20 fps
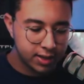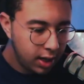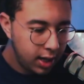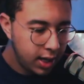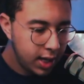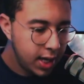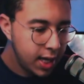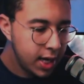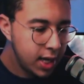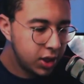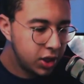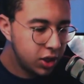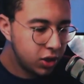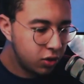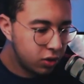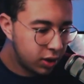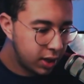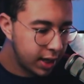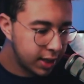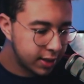E ci
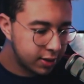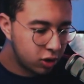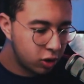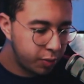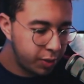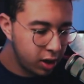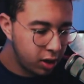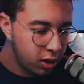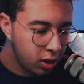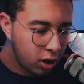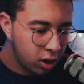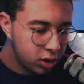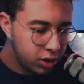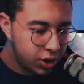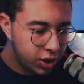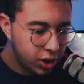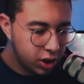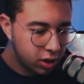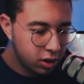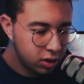toccherà scoprirlo
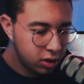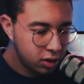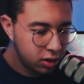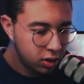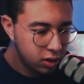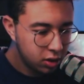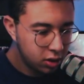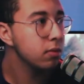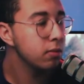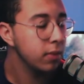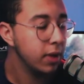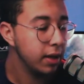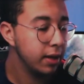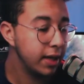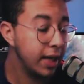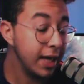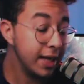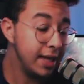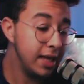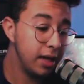oggi.
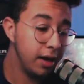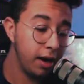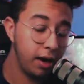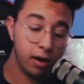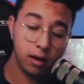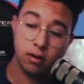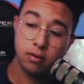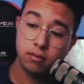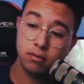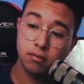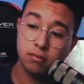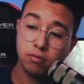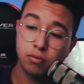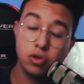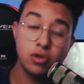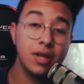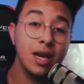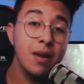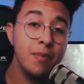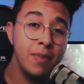Che dire?
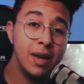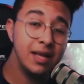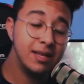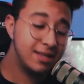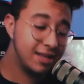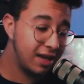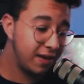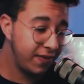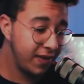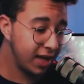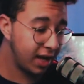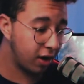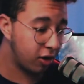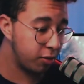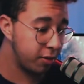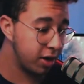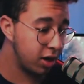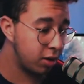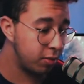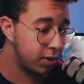Potrebbe essere figa
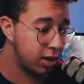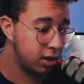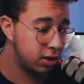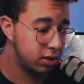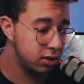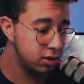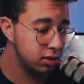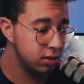come roba.